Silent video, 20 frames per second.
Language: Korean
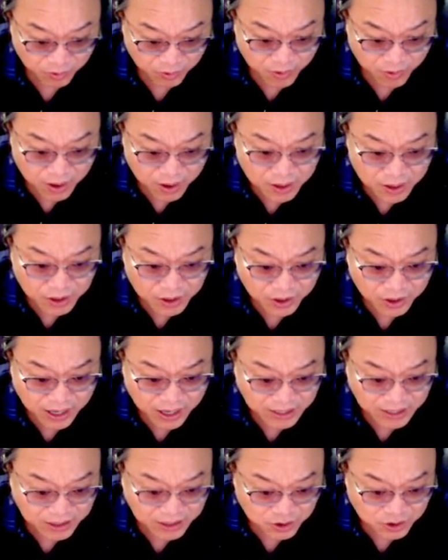자,
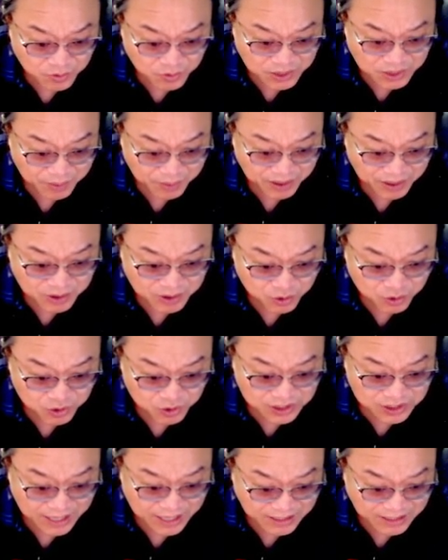기관이 좀
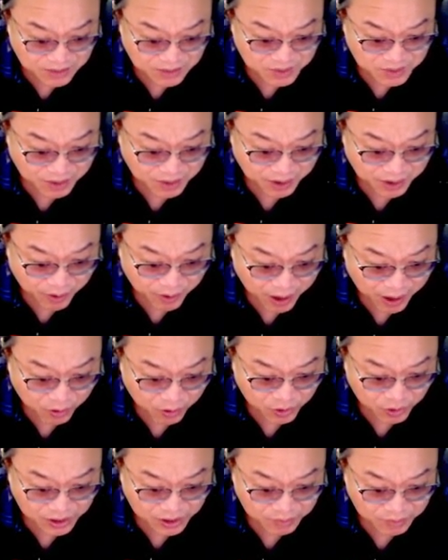잡아주긴 했습니다만
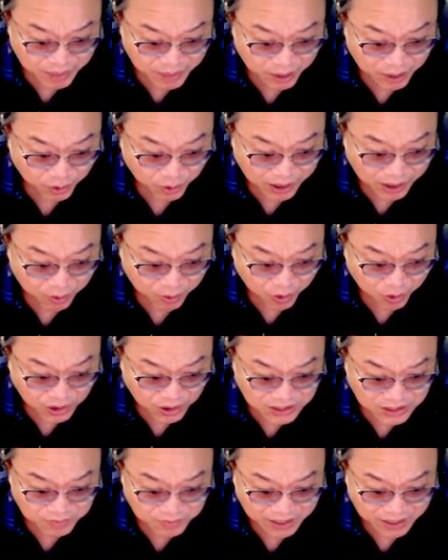외국인 매도가
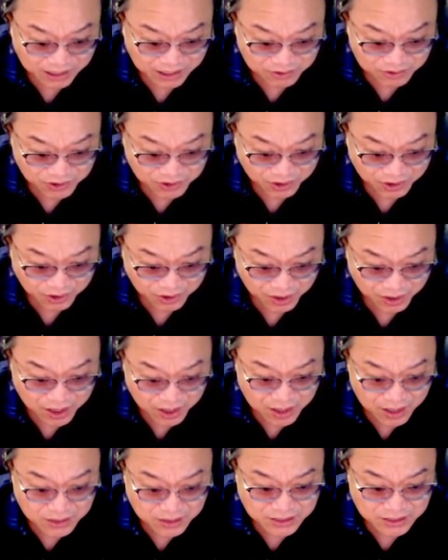훨씬
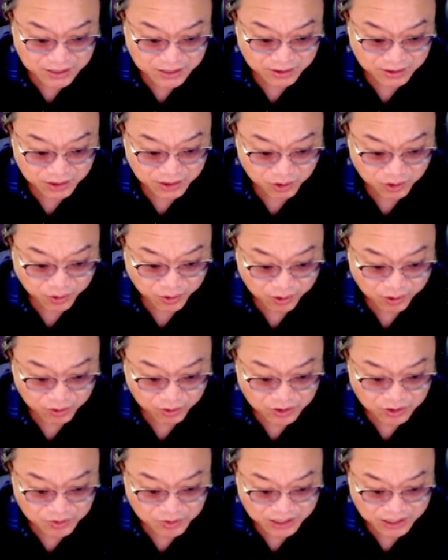많았고요. 자, 여기도
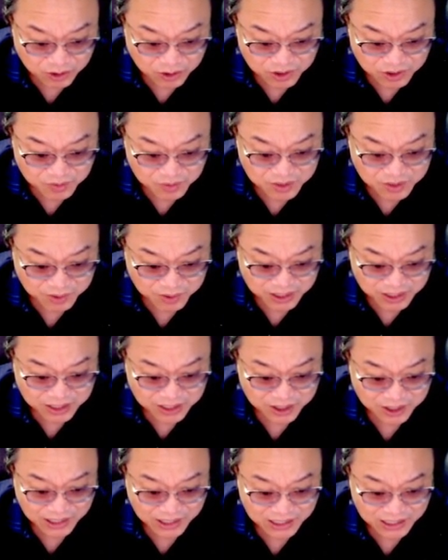외국인 좀
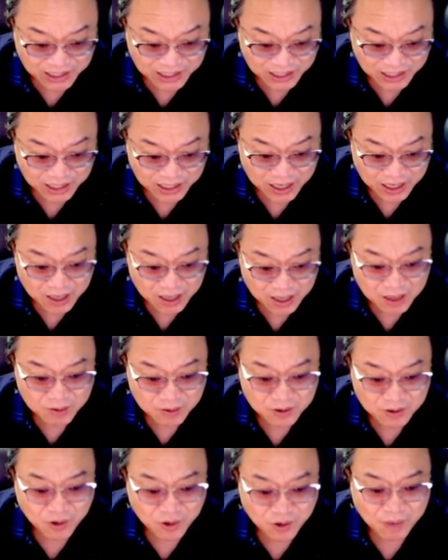사줬습니다만 기관이
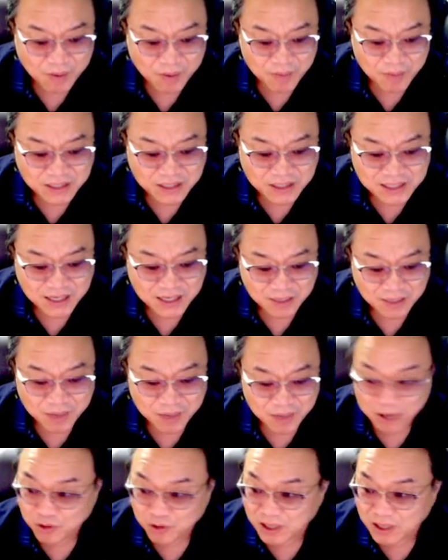그와 만만치
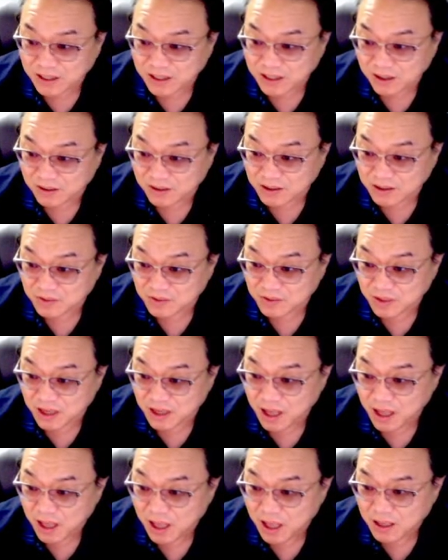않게 매도를 하니까
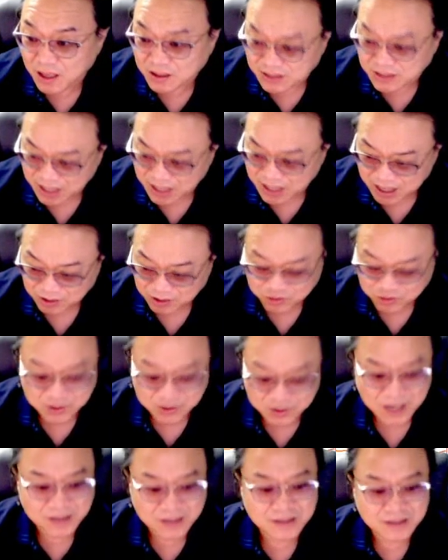어떻습니까? 자,
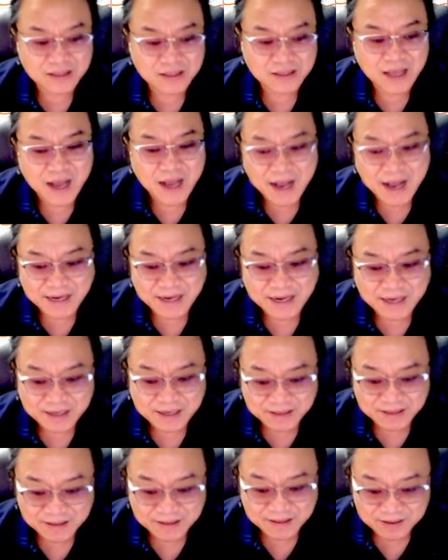주가는
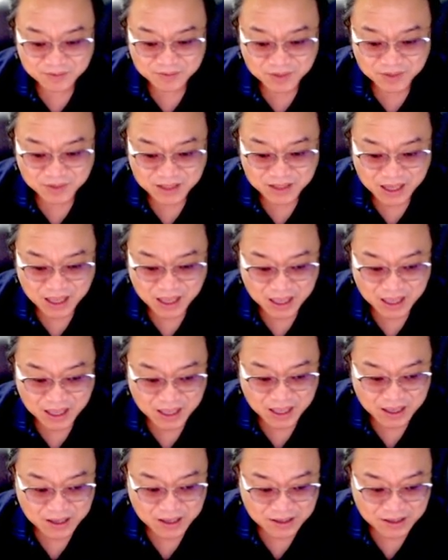하락하게 되는 겁니다.